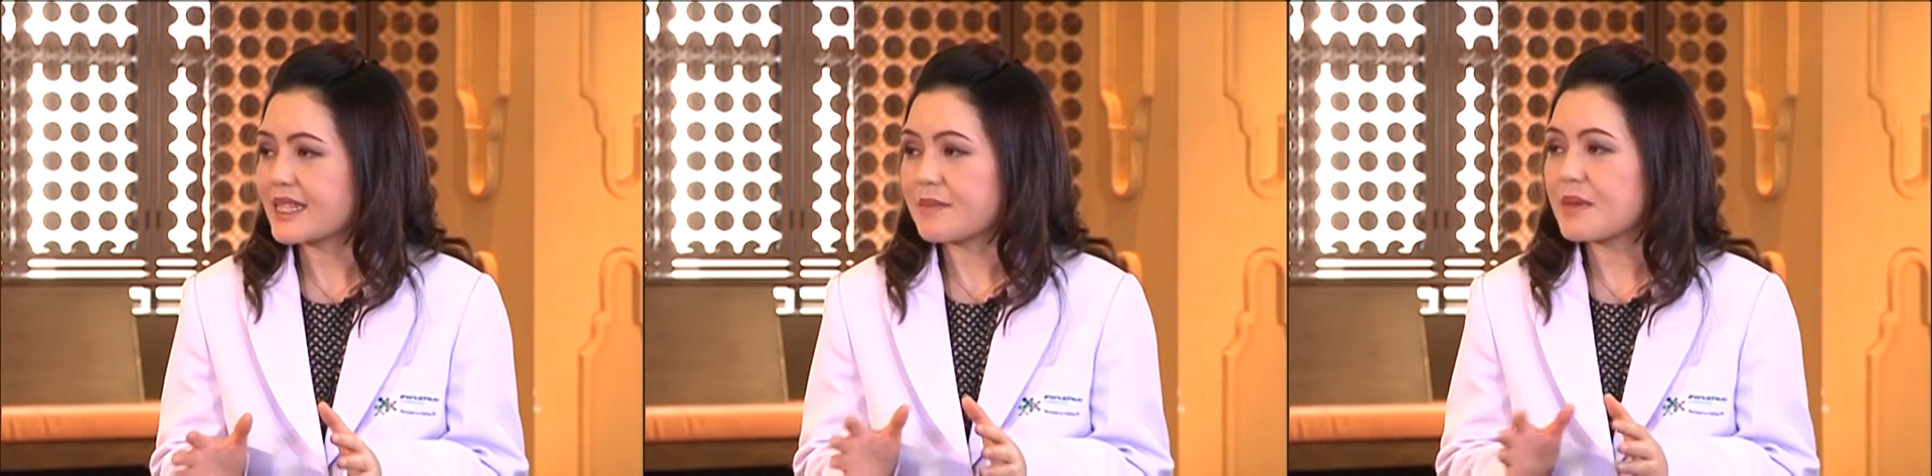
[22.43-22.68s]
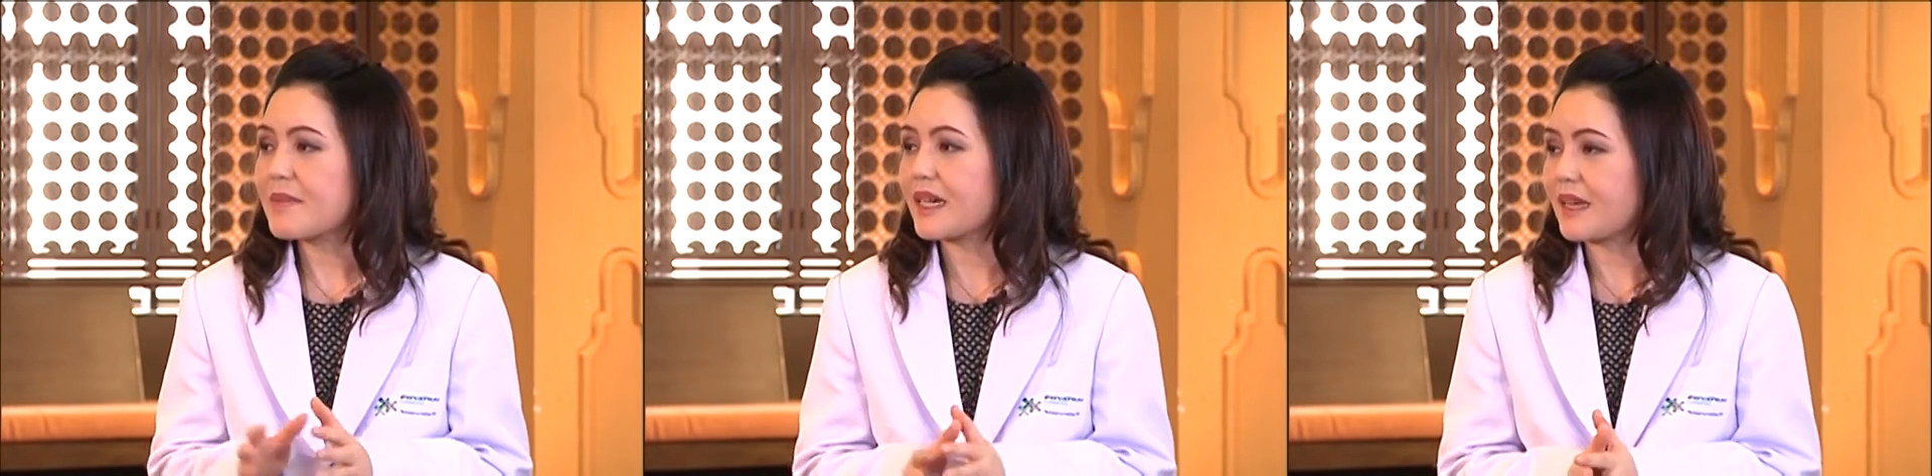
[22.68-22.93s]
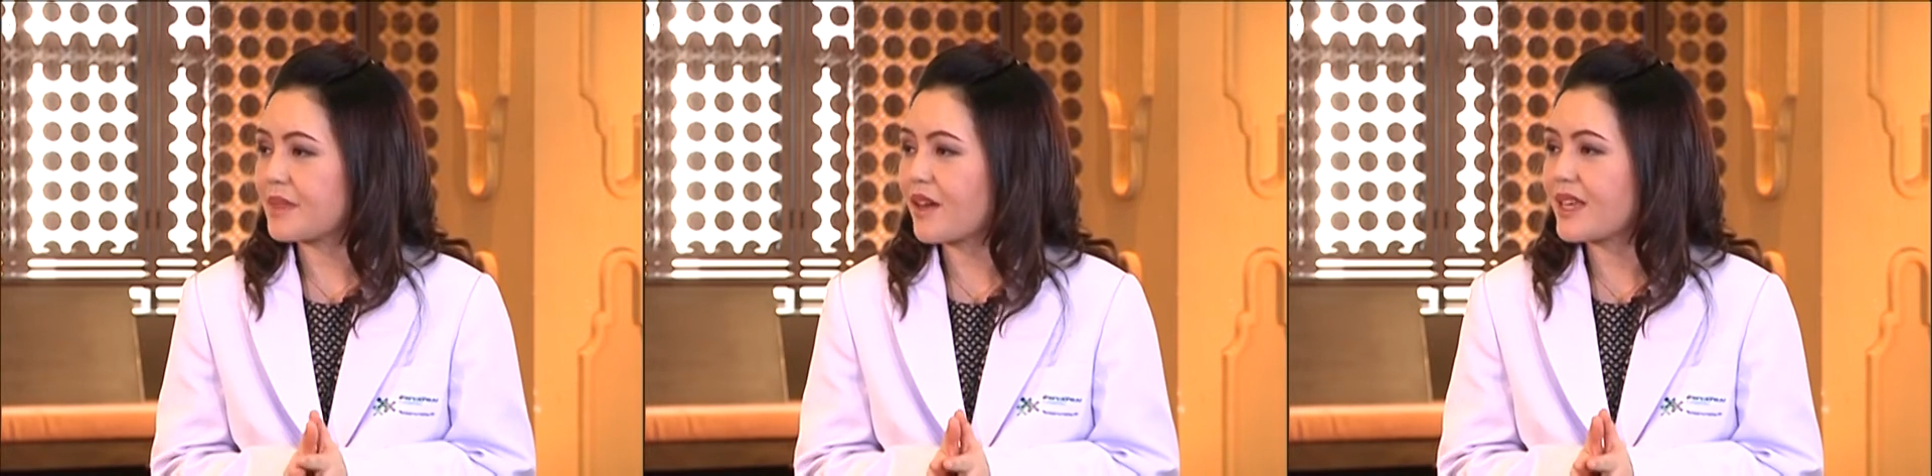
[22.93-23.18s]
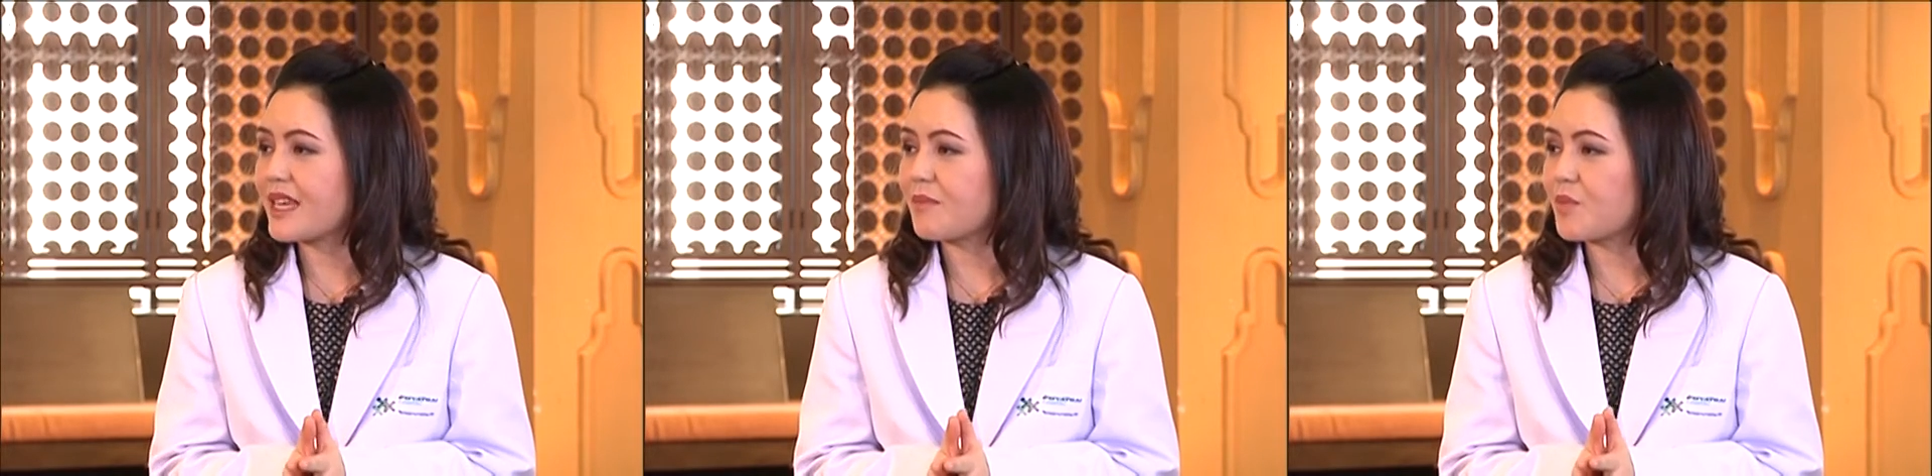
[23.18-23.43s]
จะไม่เหมือนกับต้อ
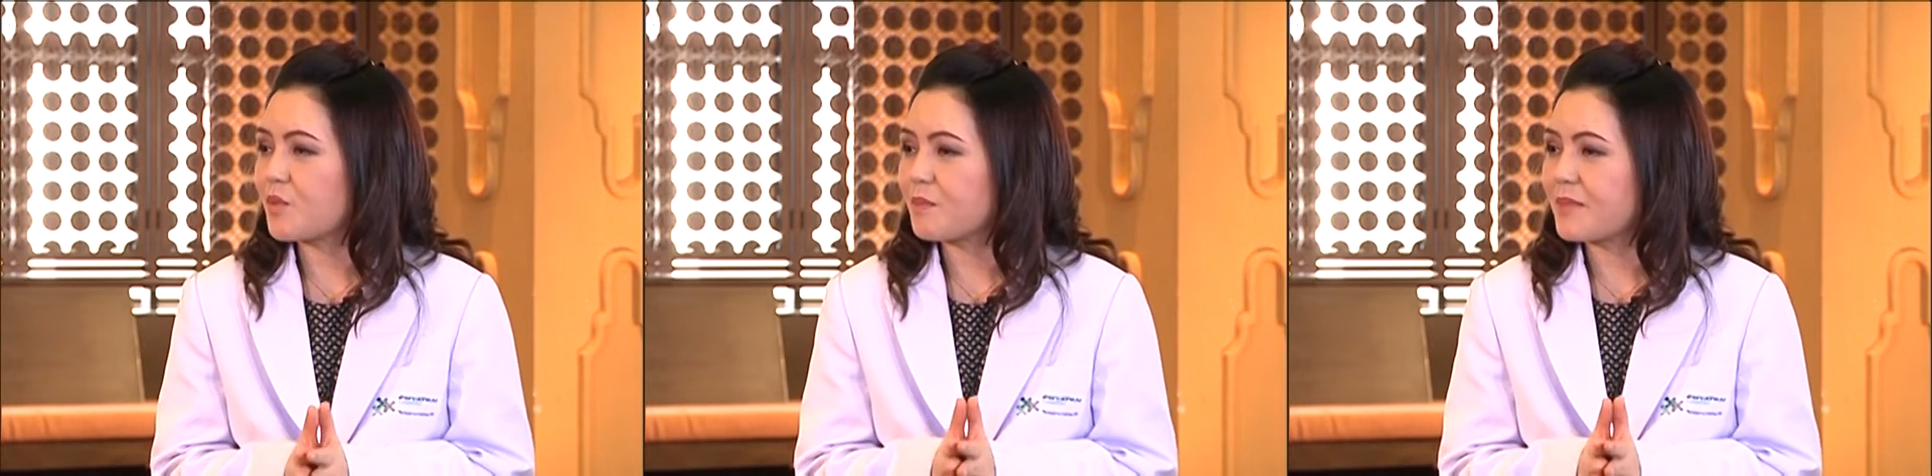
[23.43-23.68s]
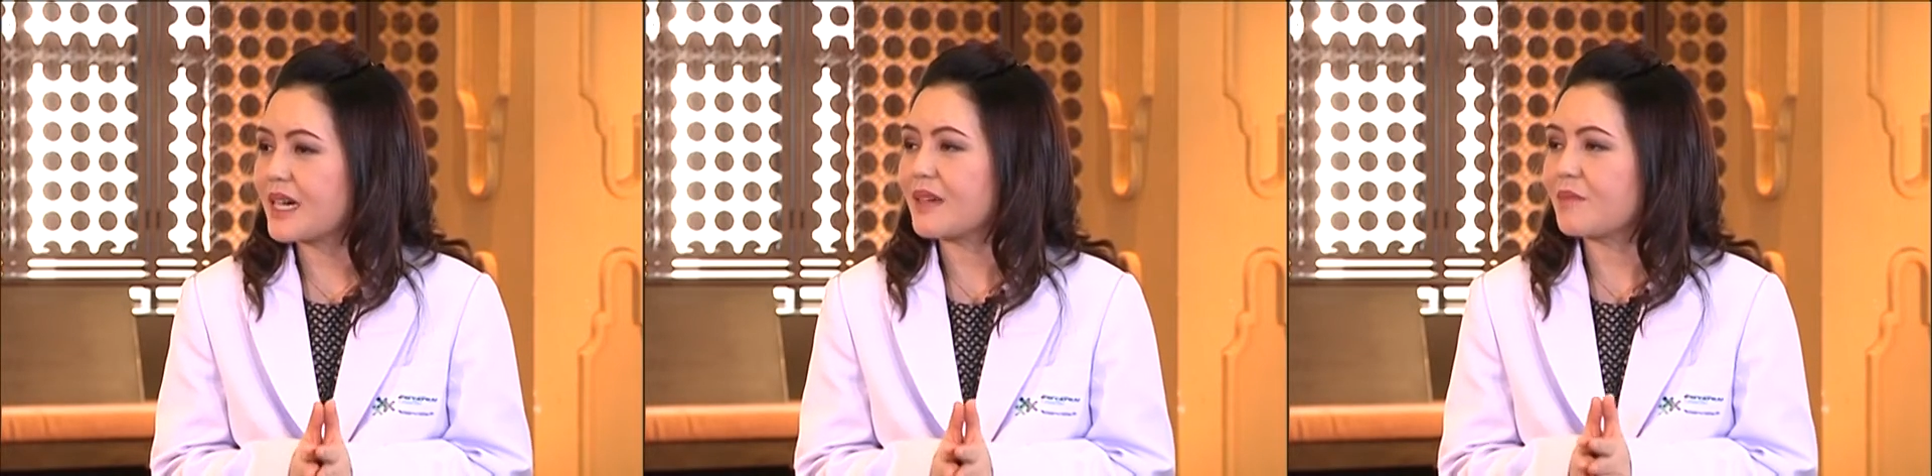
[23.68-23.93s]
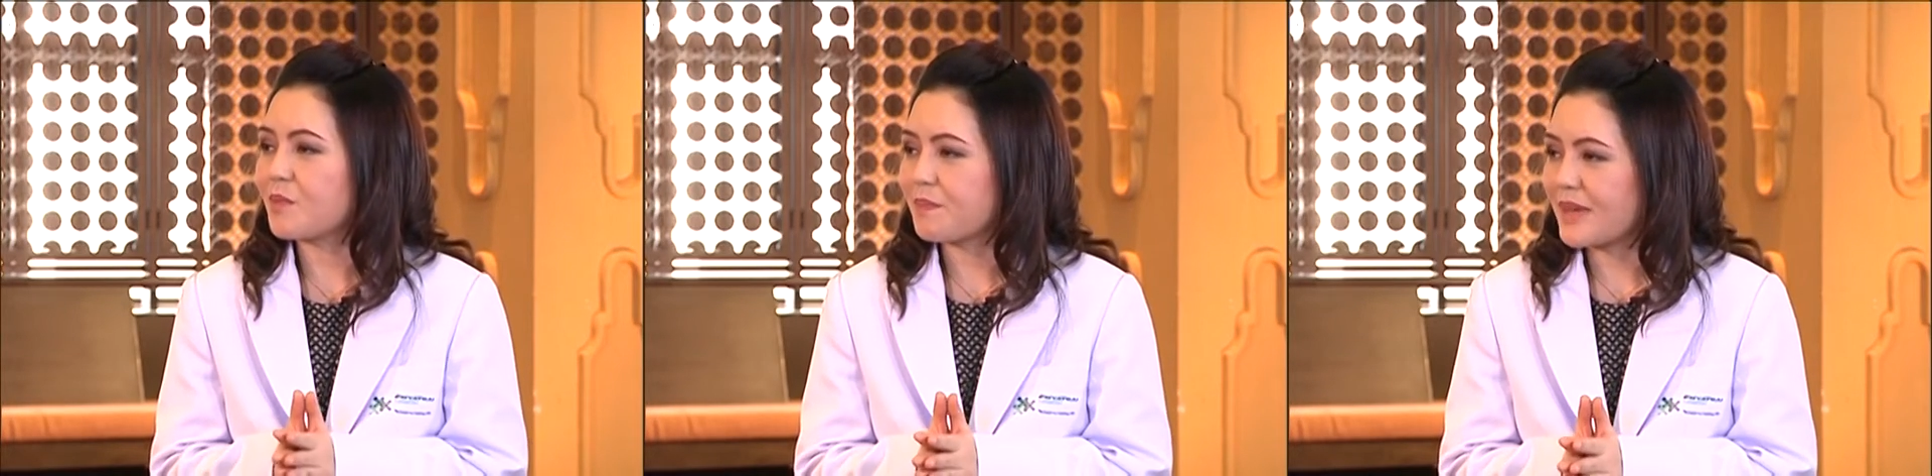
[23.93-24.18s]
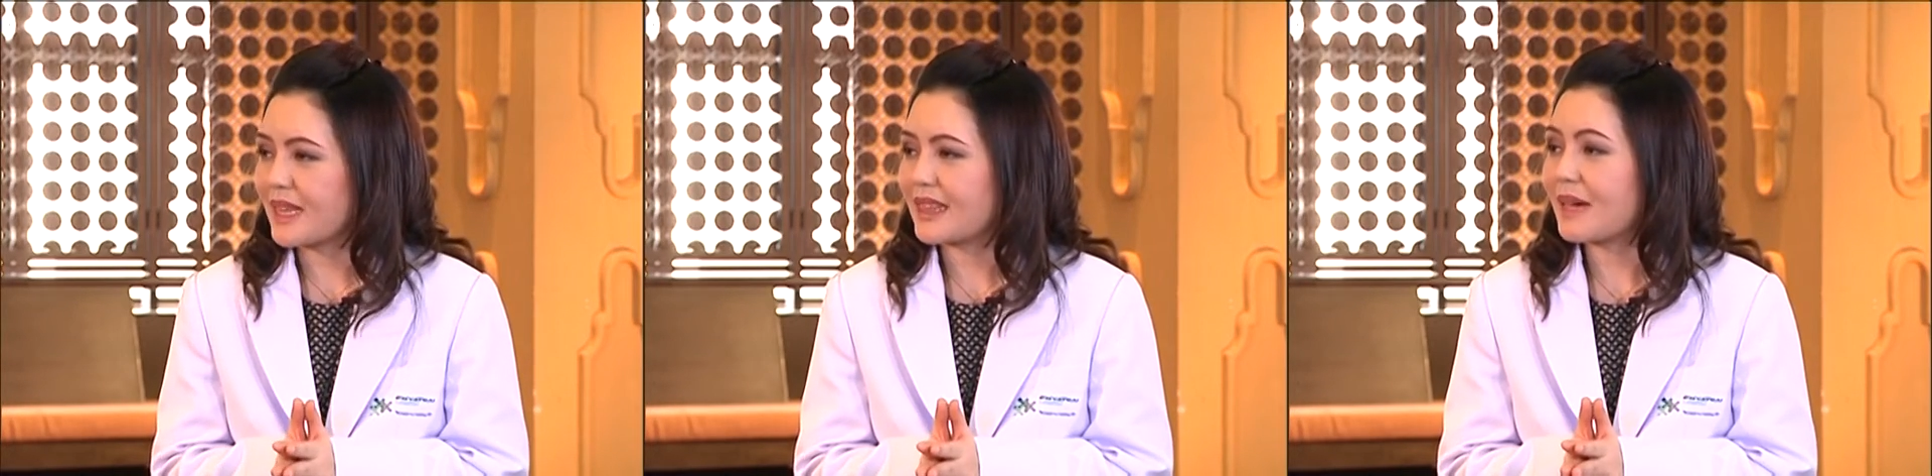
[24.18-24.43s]
หินมุมเปิดมุมปิด